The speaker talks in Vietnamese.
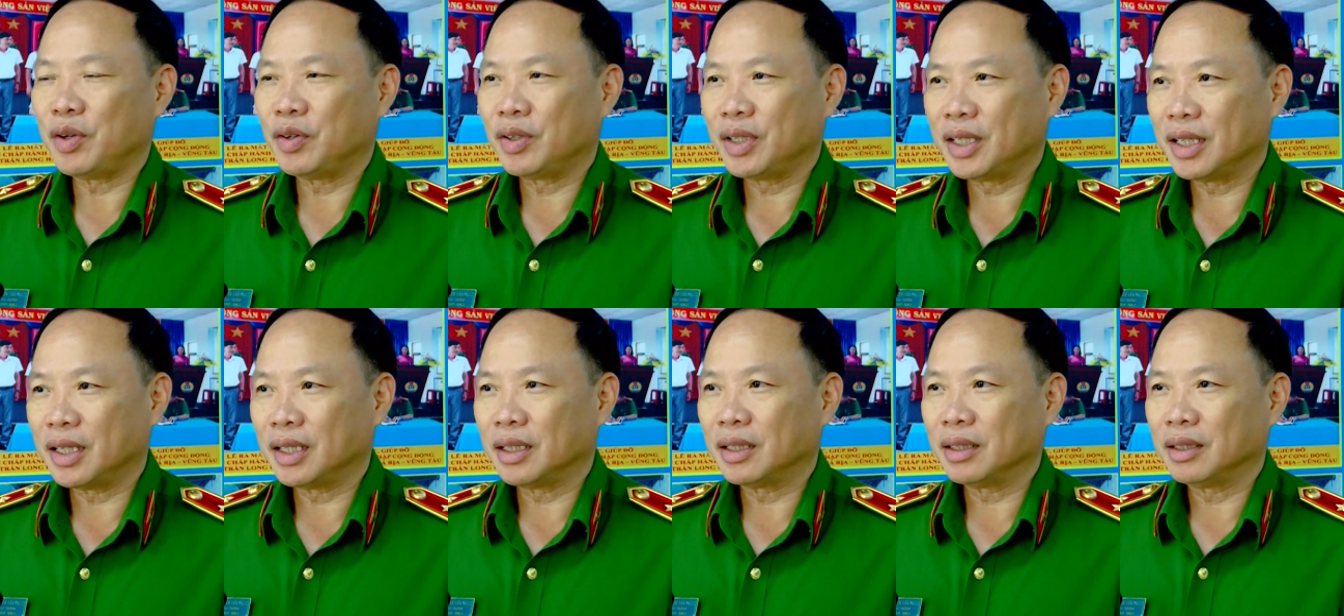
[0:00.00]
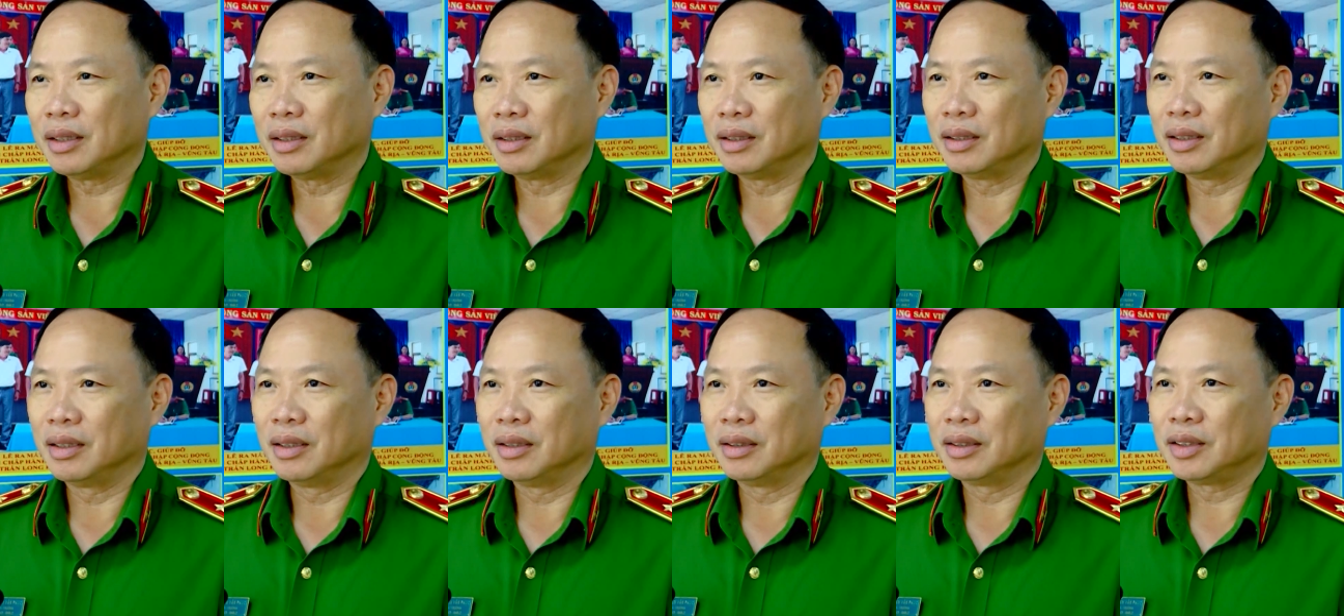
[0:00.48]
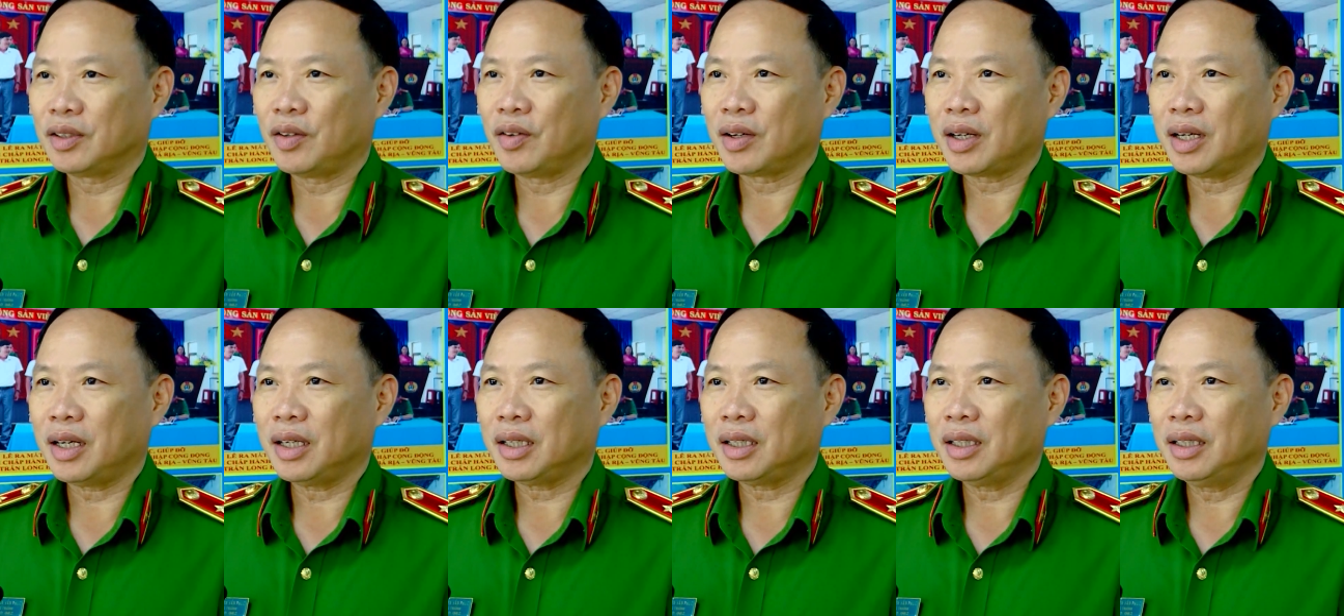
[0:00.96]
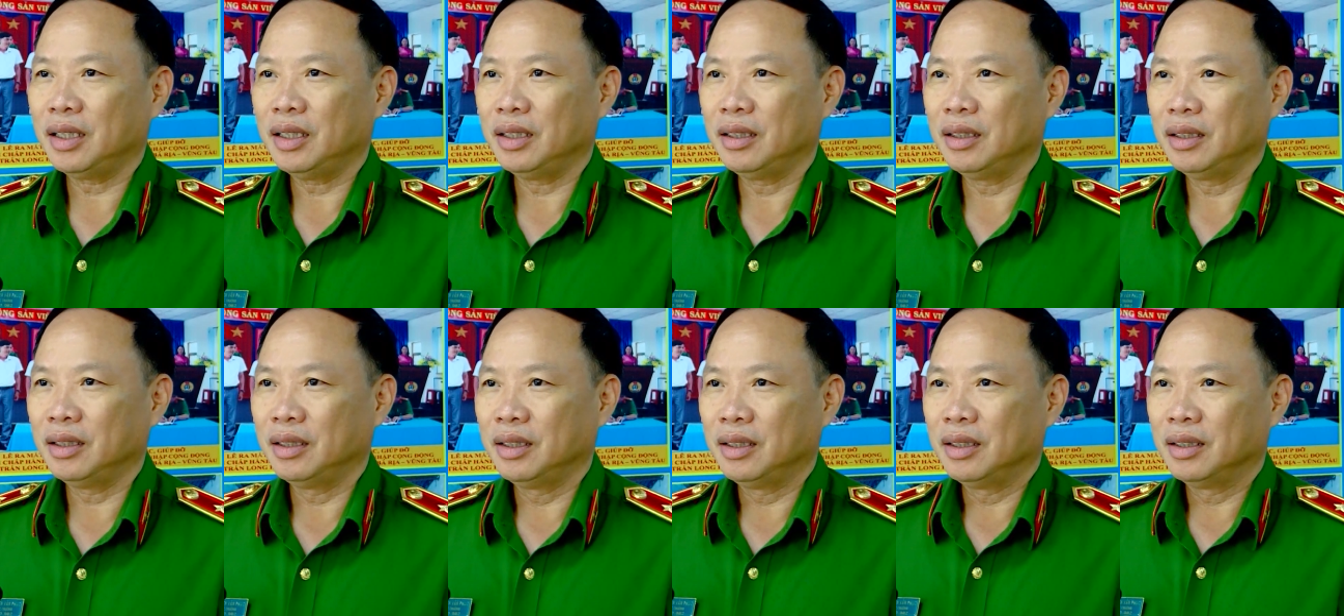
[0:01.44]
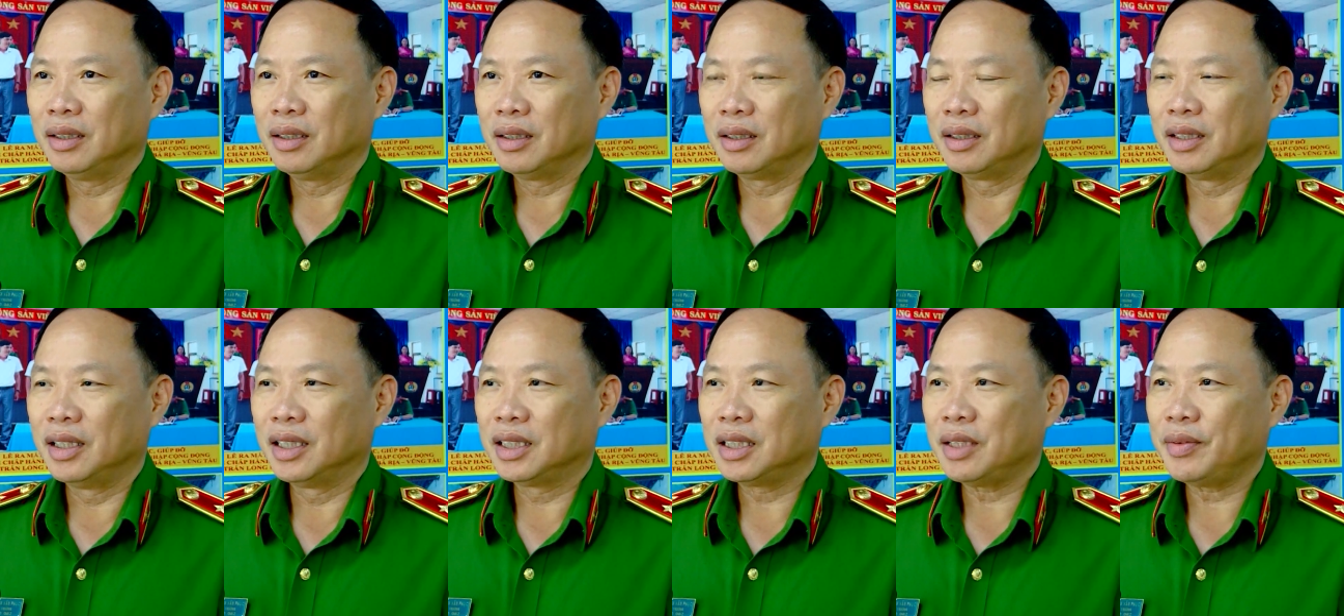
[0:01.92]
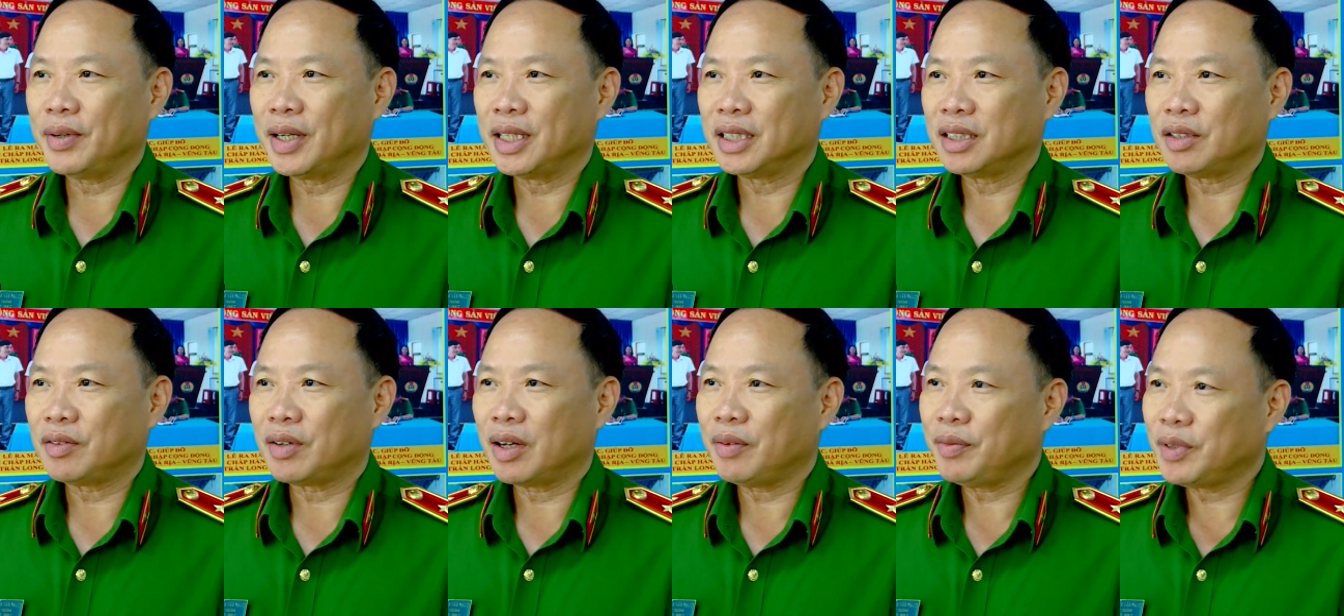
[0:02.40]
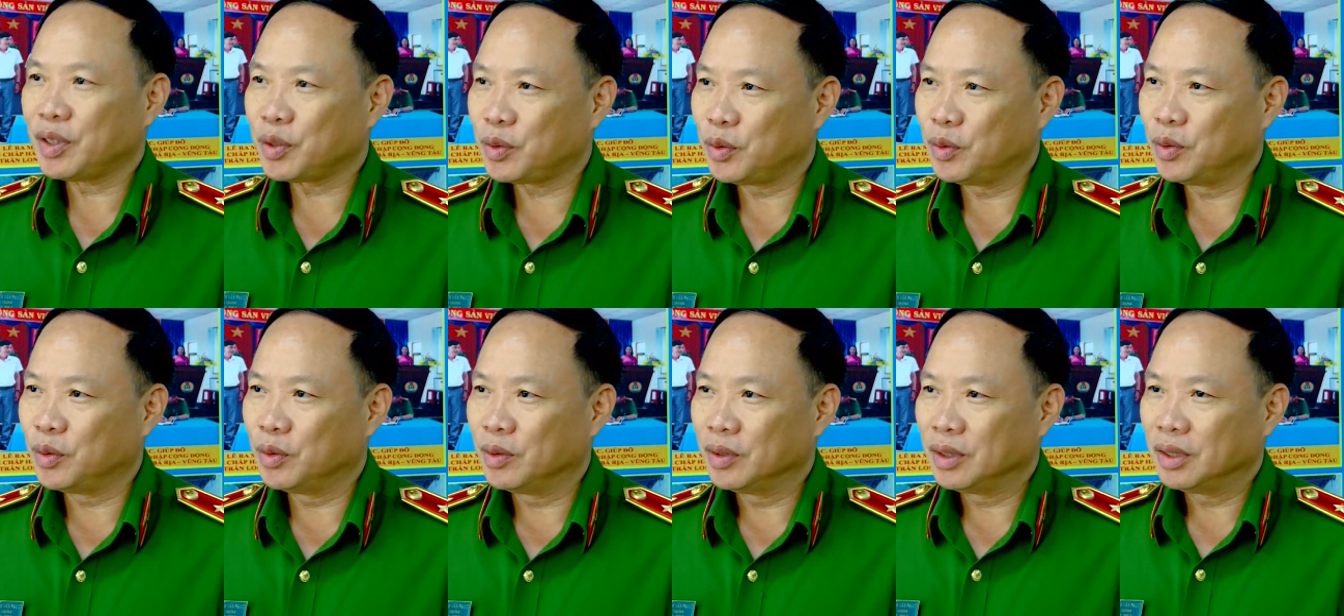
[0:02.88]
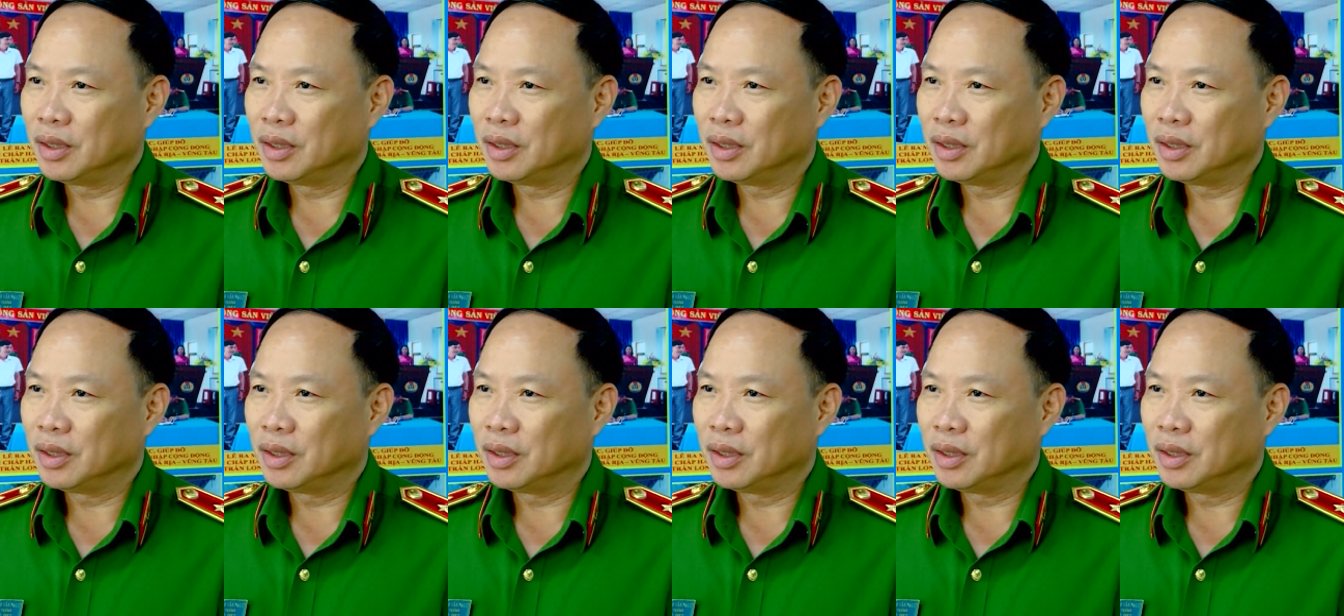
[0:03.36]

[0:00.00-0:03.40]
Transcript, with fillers: điều kiện Ờ, cho các cái người chấp hành xong án tù